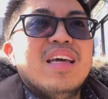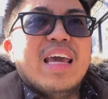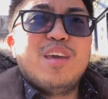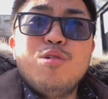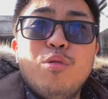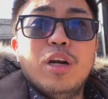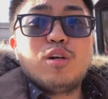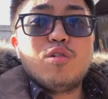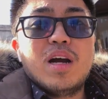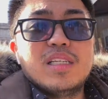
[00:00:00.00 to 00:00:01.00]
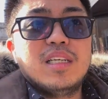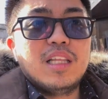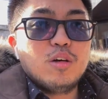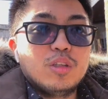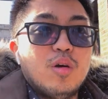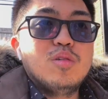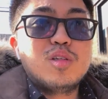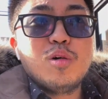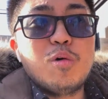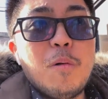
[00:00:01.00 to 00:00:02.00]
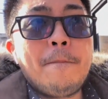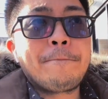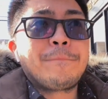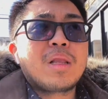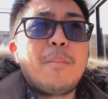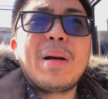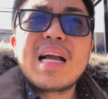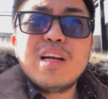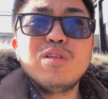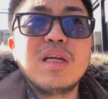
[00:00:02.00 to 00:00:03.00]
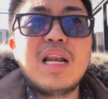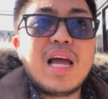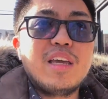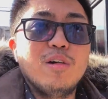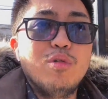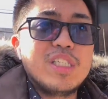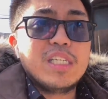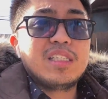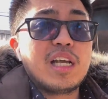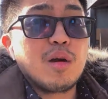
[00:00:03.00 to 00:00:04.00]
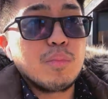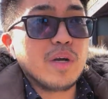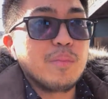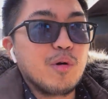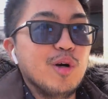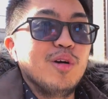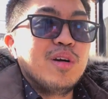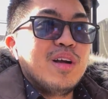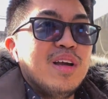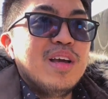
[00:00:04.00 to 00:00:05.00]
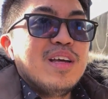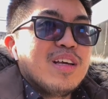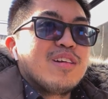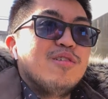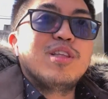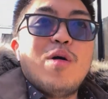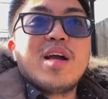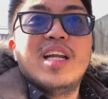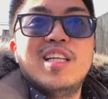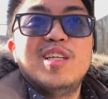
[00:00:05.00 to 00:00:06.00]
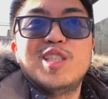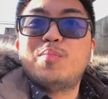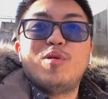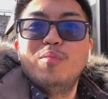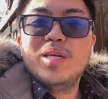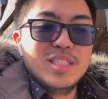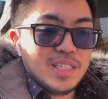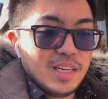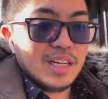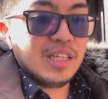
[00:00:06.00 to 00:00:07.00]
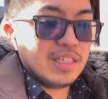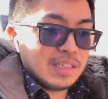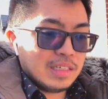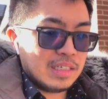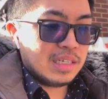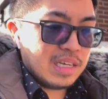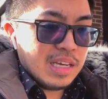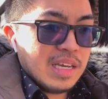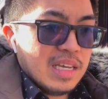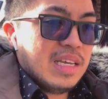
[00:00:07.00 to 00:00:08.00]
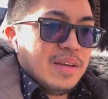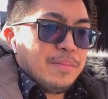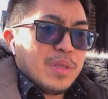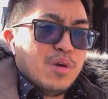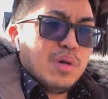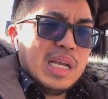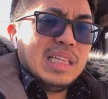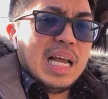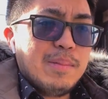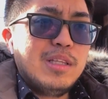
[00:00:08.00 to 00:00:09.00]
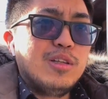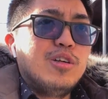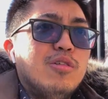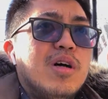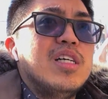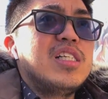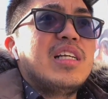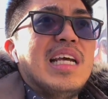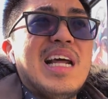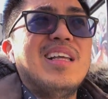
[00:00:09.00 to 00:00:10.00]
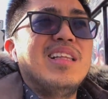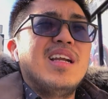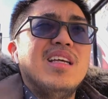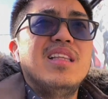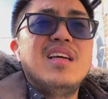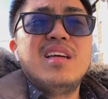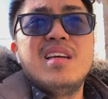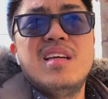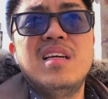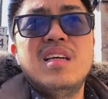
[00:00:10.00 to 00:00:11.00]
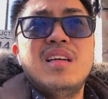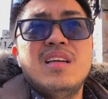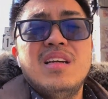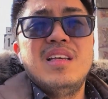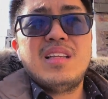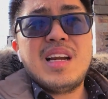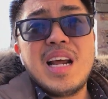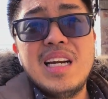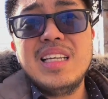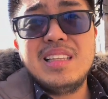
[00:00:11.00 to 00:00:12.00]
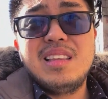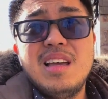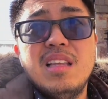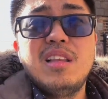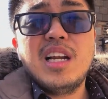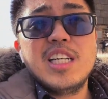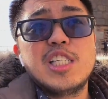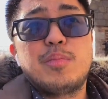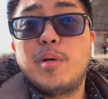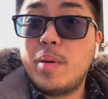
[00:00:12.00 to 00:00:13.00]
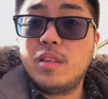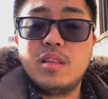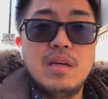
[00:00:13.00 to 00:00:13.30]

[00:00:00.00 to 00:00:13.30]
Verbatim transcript: Eh yung work ko nga sa downtown. So kapag ganun kalayo, which is suburb or kung tawagin natin is probinsya na. Yung rent namin doon was 900 900 per month.